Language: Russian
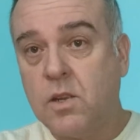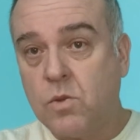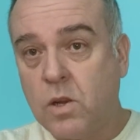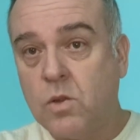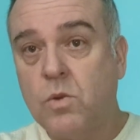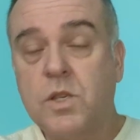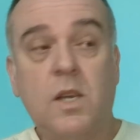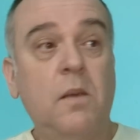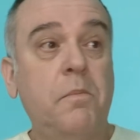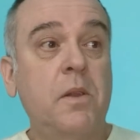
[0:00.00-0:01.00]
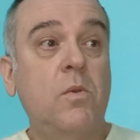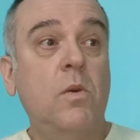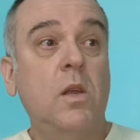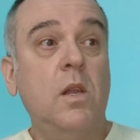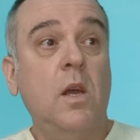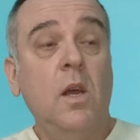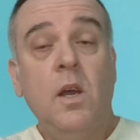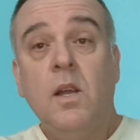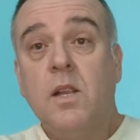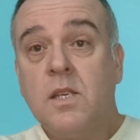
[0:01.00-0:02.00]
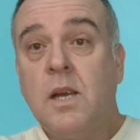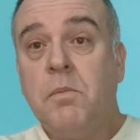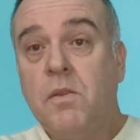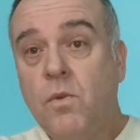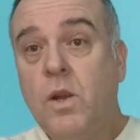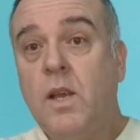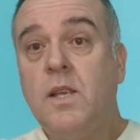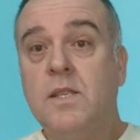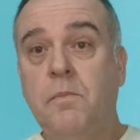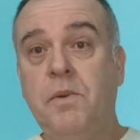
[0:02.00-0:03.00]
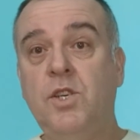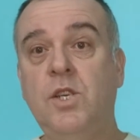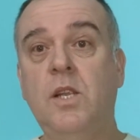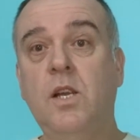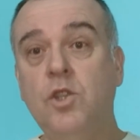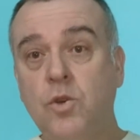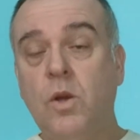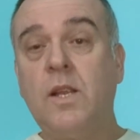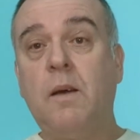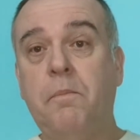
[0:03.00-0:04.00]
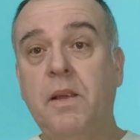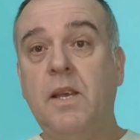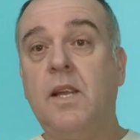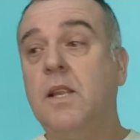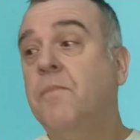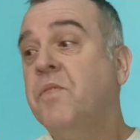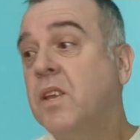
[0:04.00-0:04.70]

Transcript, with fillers: которая тоже к ним подходит, должна быть в Украине запрещена. Четко, понятно.